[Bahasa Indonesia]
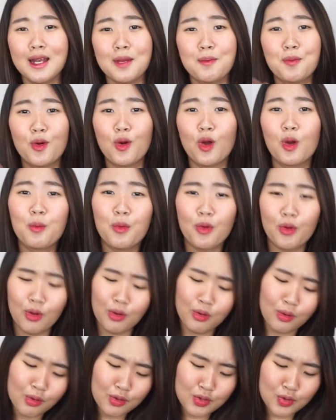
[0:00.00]
dipukul-pukul
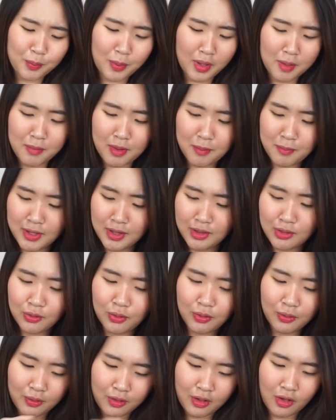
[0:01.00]
dulu supaya
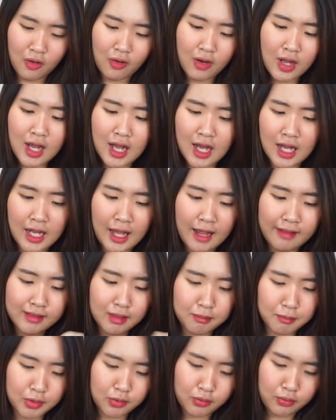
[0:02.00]
berbentuk kalau nggak nggak kelihatan
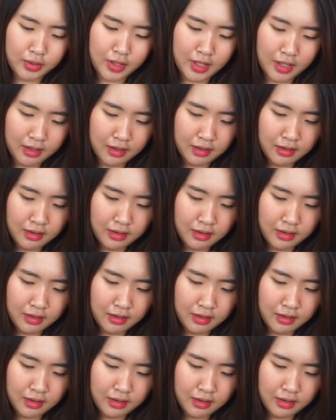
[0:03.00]
bentuknya